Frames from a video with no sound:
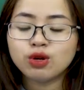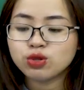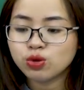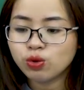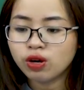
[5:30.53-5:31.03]

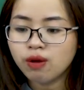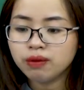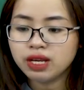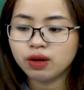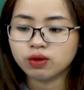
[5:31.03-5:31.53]
Dù
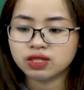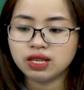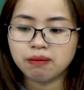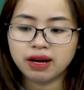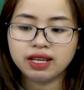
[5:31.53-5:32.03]
không hiểu
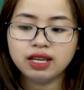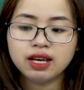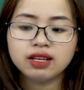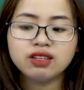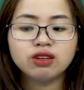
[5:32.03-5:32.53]
gì mấy
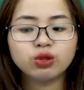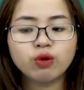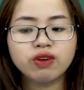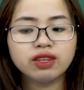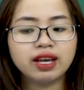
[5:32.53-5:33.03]
nhưng
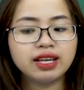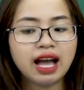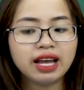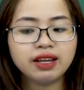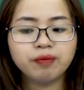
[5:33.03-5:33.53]
tôi vẫn thấy
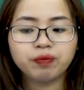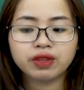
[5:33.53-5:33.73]
hay.